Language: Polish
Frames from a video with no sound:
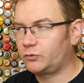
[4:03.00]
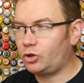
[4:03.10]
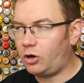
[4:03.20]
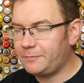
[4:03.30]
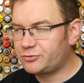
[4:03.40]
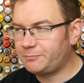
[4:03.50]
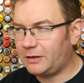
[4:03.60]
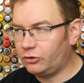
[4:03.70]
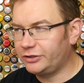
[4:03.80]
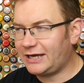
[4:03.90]
Trochę
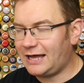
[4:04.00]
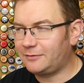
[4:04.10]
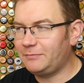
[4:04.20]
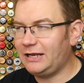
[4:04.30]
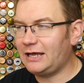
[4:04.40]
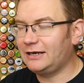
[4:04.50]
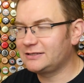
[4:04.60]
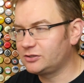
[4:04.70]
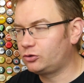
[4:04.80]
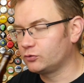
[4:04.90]
przypalony karmel, ale
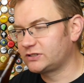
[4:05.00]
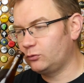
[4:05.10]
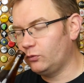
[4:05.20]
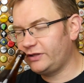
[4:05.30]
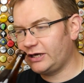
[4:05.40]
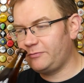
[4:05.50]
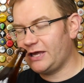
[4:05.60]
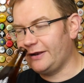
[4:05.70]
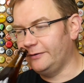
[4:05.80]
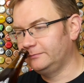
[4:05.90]
cytrusy, głównie chmiel.